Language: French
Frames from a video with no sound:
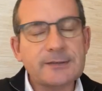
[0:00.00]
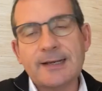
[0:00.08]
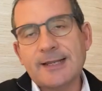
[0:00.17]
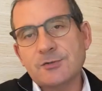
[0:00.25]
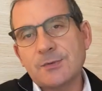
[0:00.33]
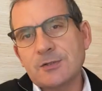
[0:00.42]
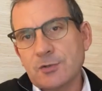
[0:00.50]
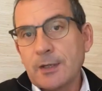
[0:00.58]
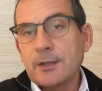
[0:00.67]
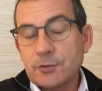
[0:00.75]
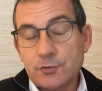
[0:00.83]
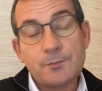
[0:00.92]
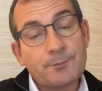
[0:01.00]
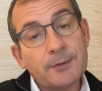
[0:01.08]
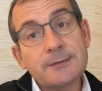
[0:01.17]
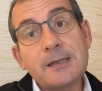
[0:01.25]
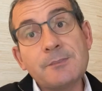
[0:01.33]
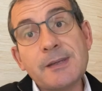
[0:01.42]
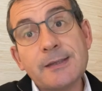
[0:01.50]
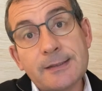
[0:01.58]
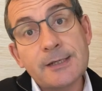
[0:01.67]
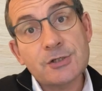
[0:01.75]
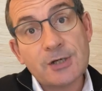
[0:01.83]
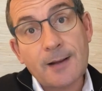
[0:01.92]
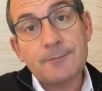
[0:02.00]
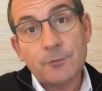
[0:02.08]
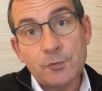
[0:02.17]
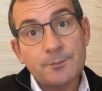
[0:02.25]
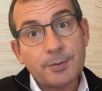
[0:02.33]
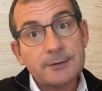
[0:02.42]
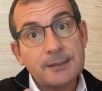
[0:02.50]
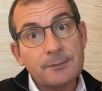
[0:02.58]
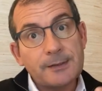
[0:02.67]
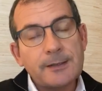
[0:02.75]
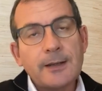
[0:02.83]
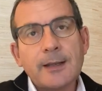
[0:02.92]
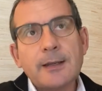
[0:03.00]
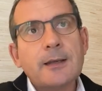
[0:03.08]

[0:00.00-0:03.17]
à la suite d'une pandémie, déjà une pandémie,